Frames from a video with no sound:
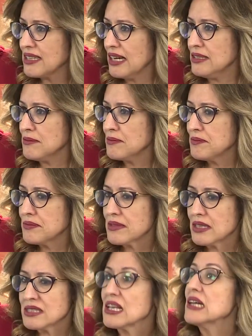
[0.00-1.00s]
giden
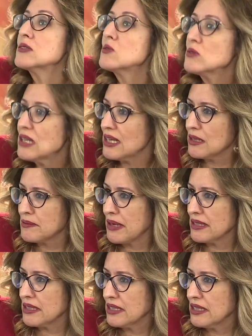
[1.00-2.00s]
zatürre
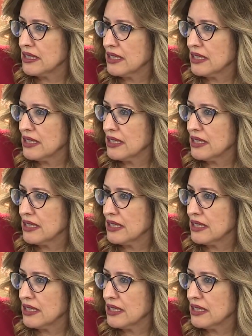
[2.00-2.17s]
yapar